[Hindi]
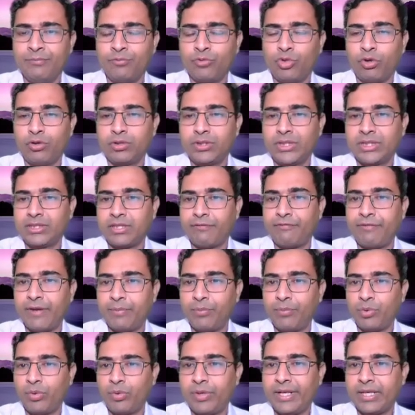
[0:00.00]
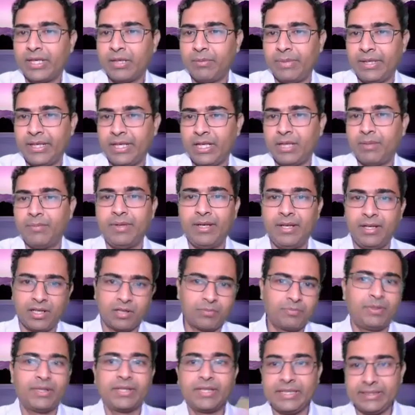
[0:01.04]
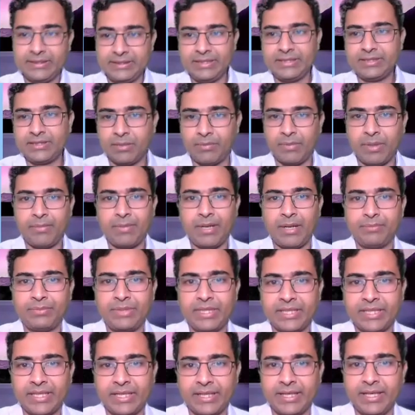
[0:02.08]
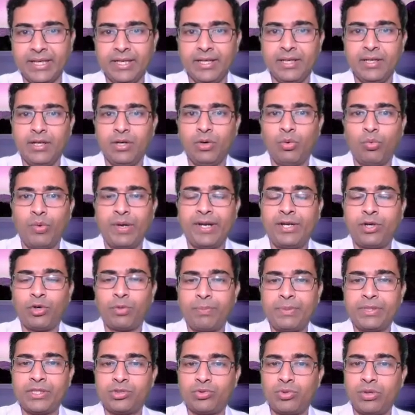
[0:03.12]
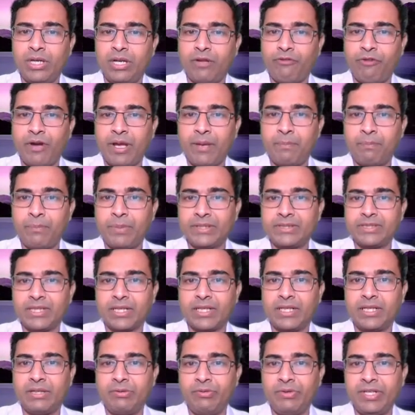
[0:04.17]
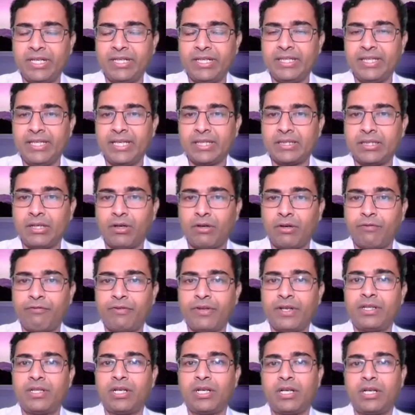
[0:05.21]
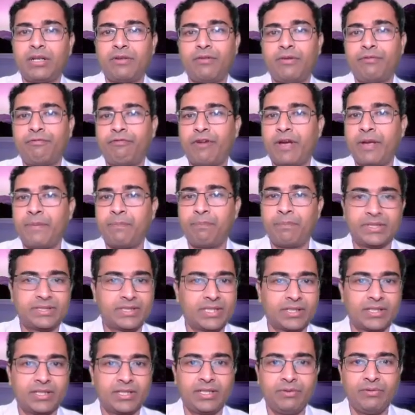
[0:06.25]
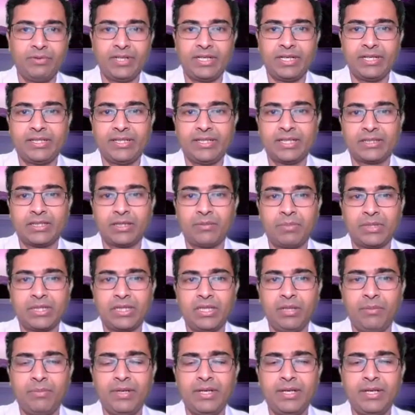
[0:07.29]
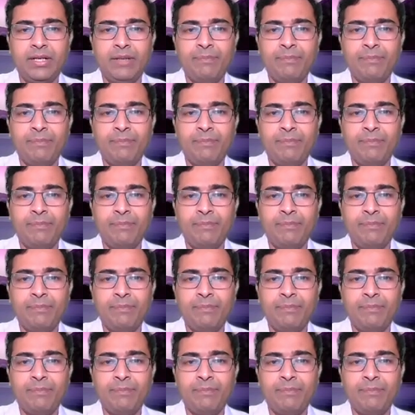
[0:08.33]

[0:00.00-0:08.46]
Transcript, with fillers: तो जैसे फेब्रुवरी के महीने में लगभग इसी समय में आप देखेंगे वन रुपीज ट्वेंटी फाइव पैसा का डिविडेंड दिया था और फिर थर्टी फाइव पैसा का डिविडेंड दिया था मतलब